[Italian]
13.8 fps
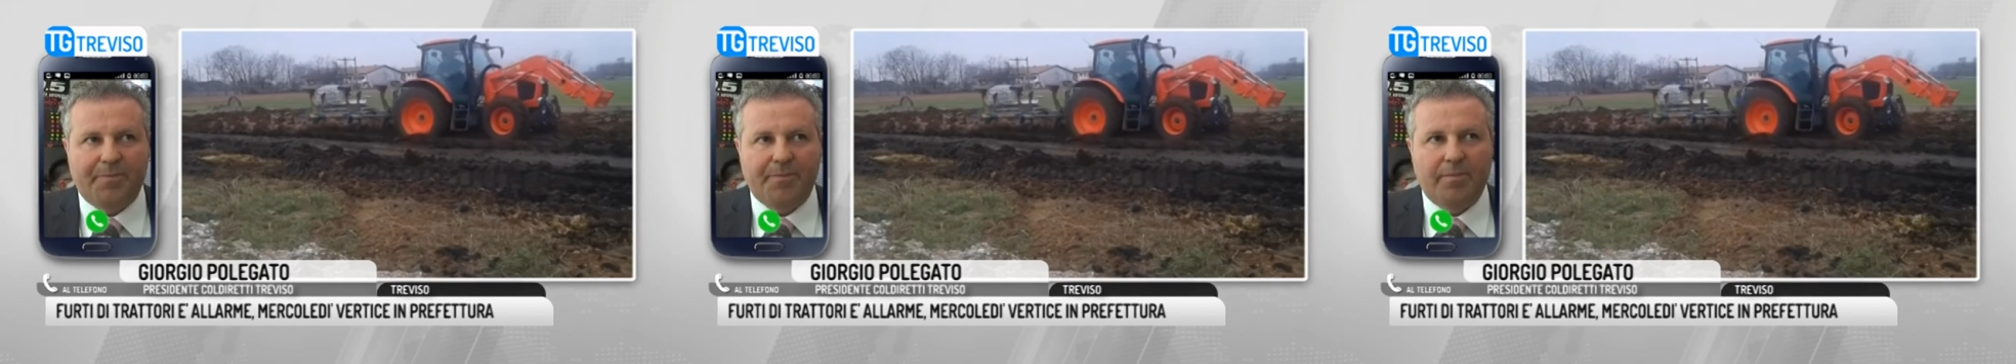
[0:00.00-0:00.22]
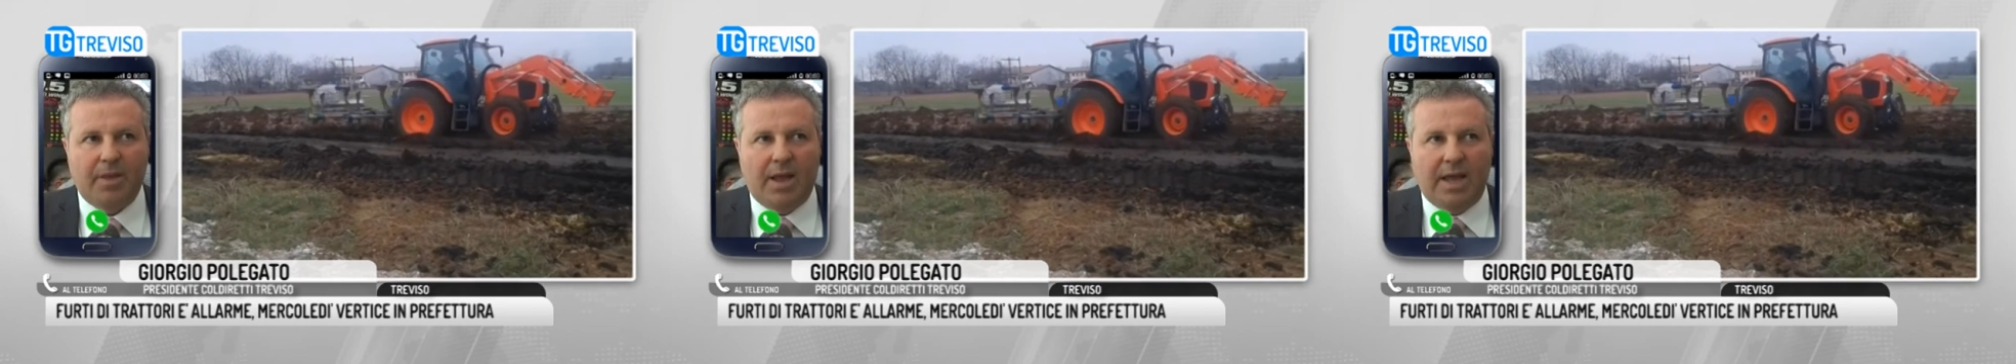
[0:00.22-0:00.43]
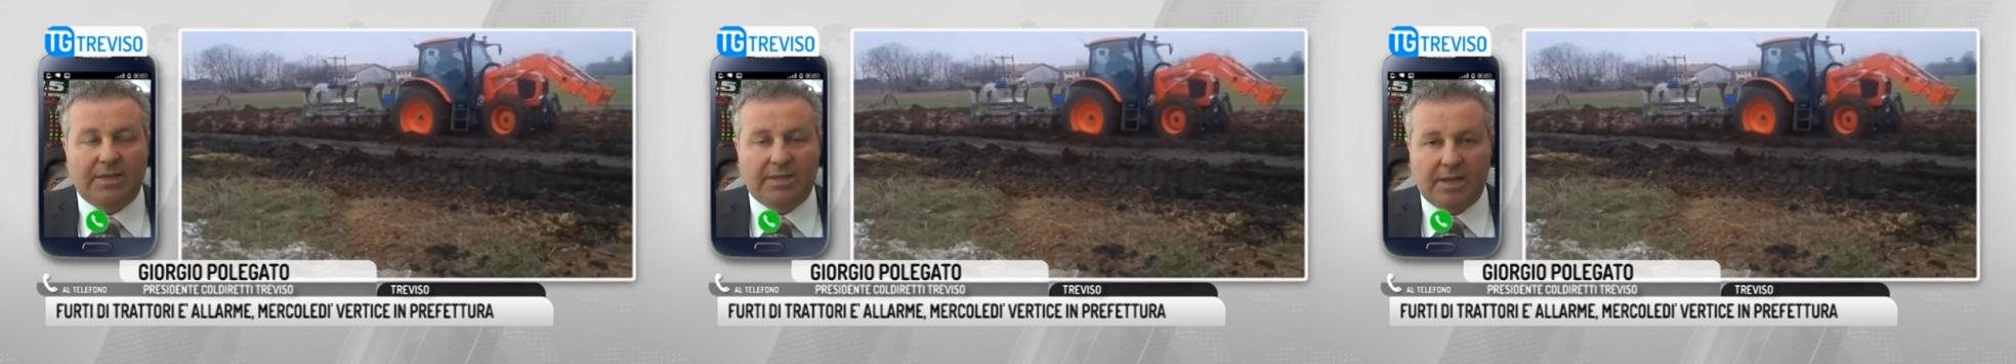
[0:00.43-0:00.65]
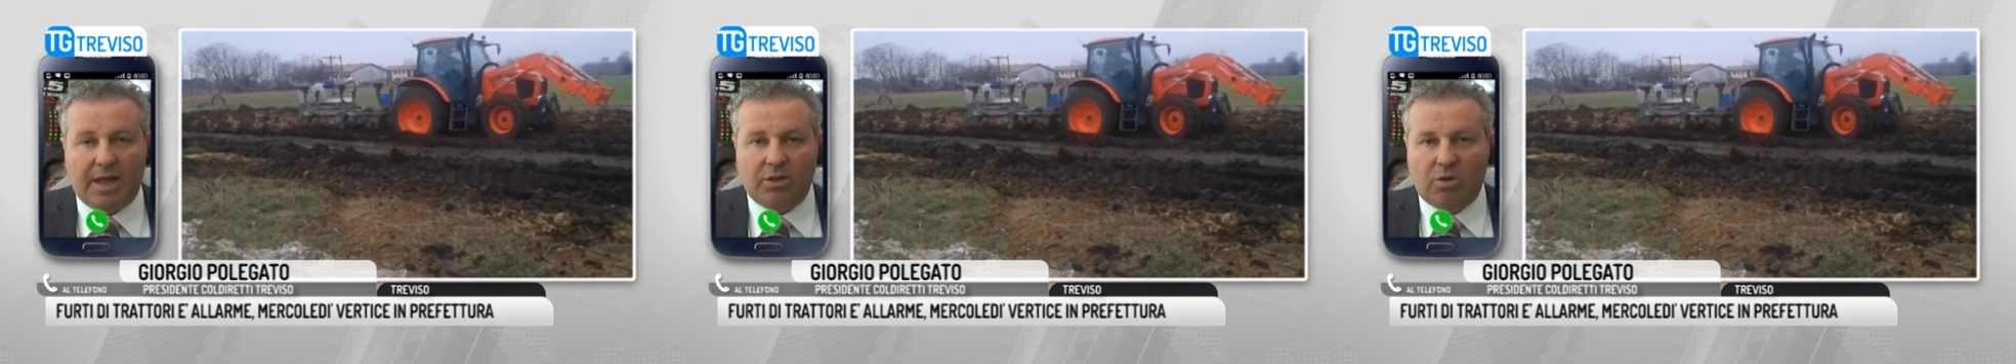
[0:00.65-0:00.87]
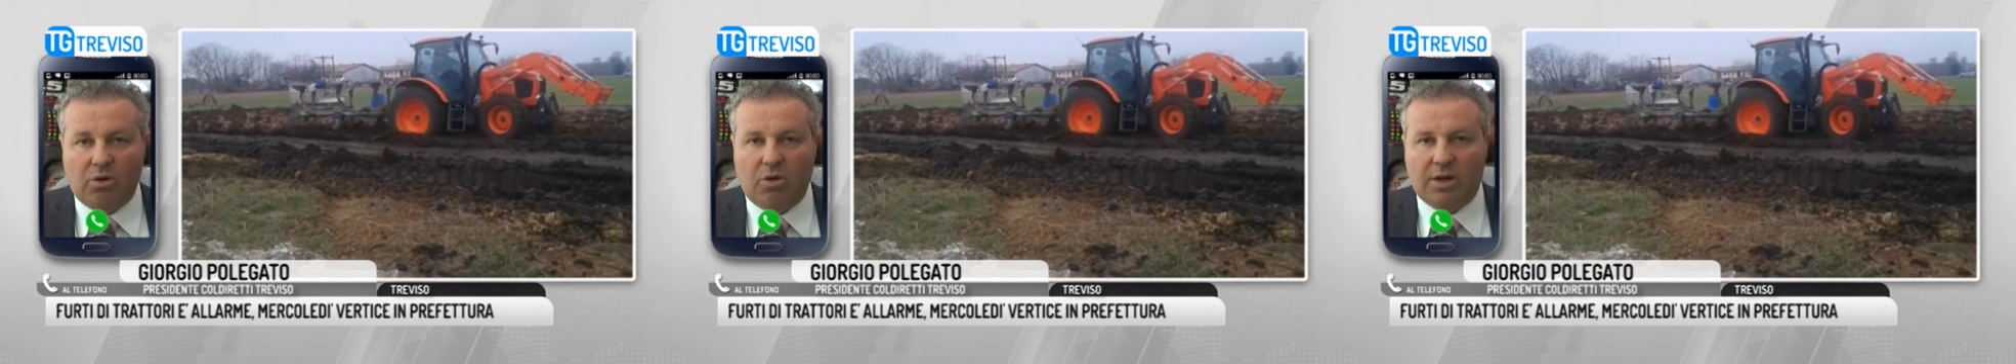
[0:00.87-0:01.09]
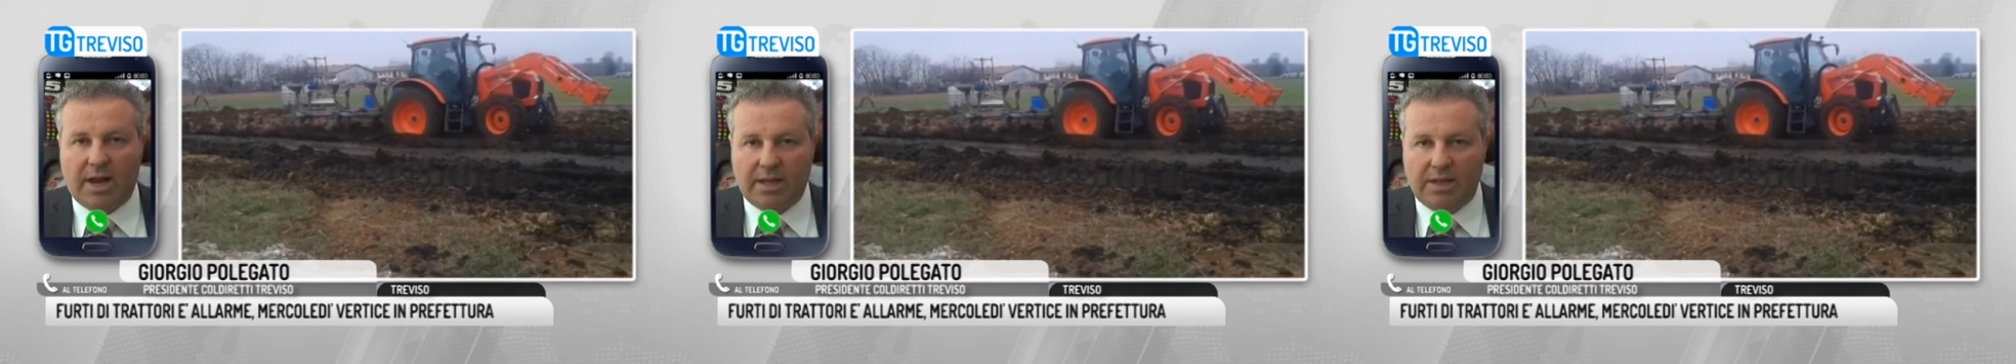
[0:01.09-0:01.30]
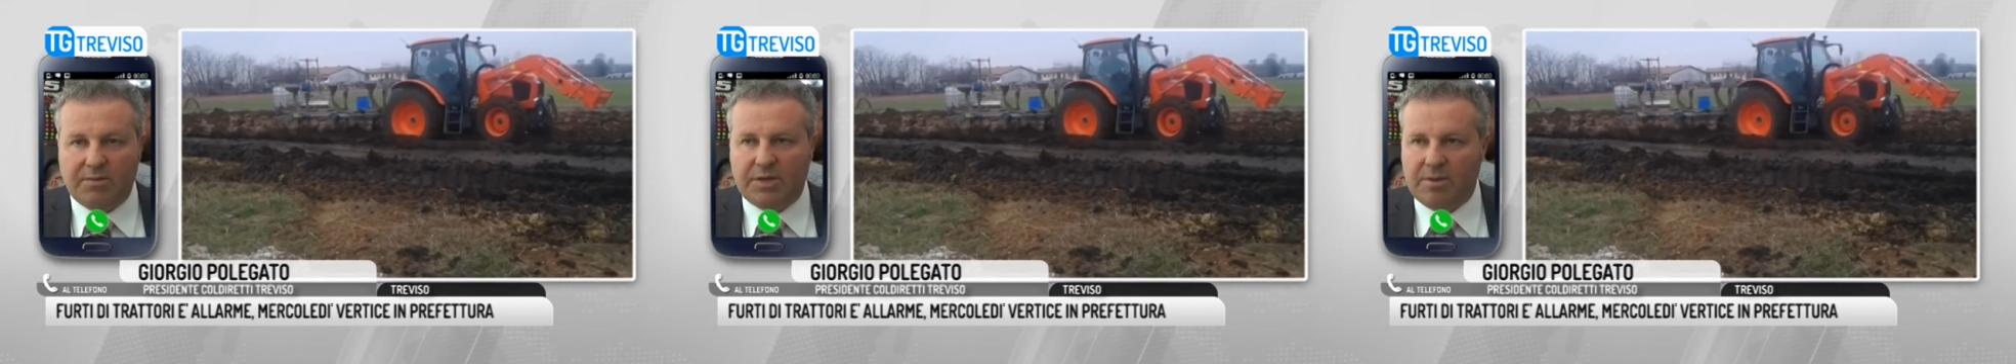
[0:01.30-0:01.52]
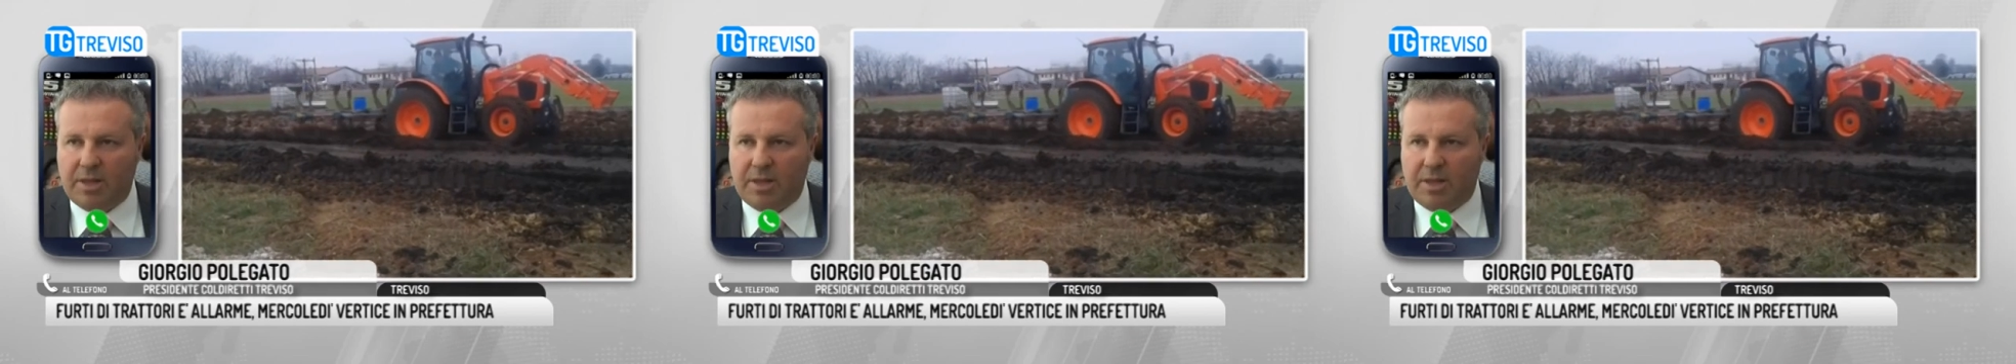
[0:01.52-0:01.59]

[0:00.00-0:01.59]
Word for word: su, di, su, su dei camion,